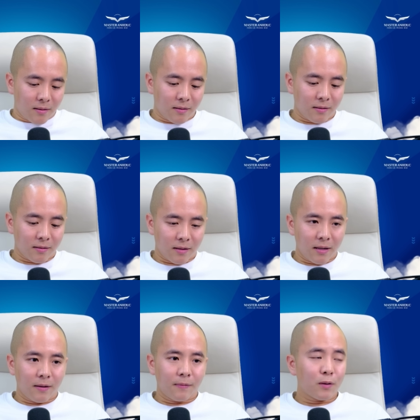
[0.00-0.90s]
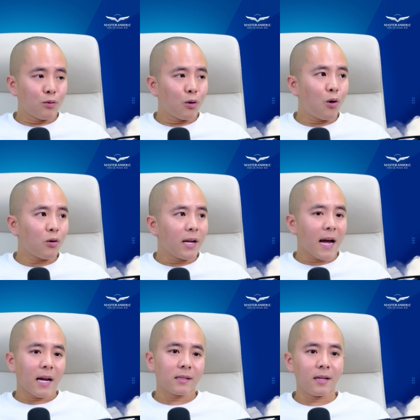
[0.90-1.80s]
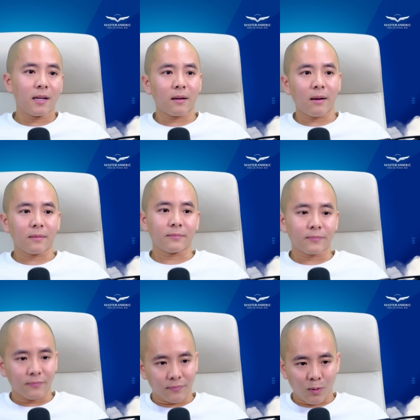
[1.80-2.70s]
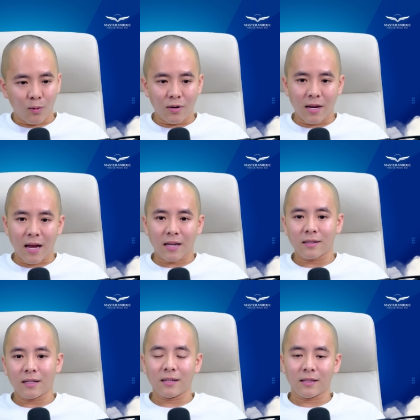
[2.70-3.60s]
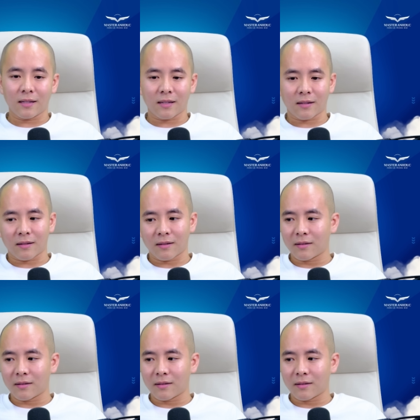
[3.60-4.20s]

Ờ, thì vừa rồi cốt DISC đấy các bạn cốt DISC thì